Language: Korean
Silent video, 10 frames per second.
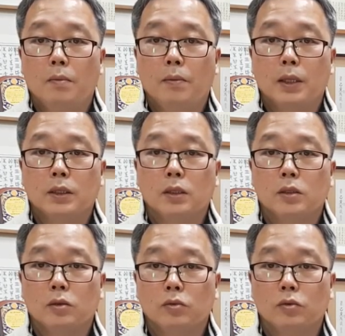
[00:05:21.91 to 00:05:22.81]

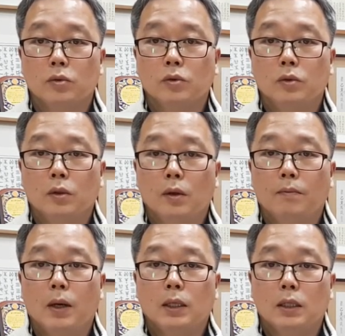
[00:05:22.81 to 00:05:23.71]
파쇄증후군
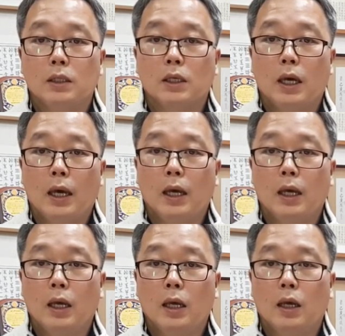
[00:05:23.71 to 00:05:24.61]
뭐 이렇게
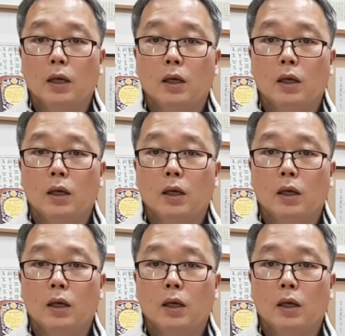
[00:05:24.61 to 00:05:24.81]
예.